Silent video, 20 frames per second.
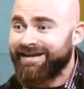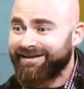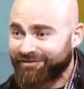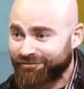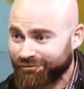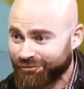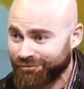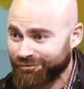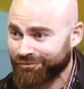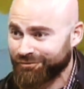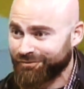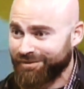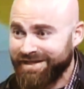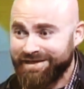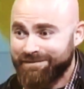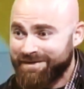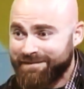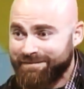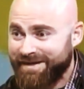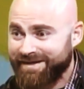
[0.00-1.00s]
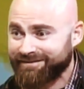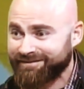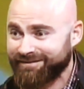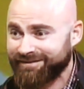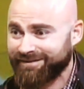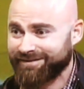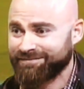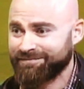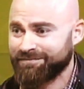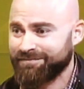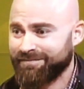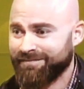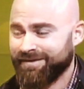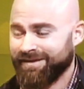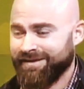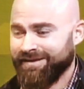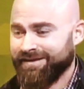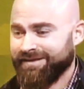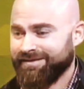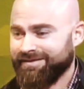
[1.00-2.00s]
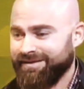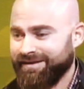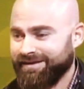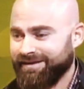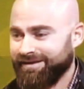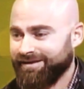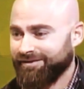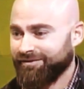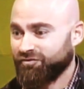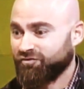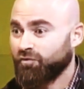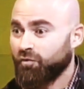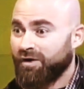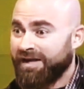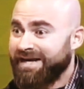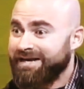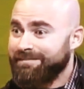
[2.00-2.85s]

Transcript: ileso libremente de su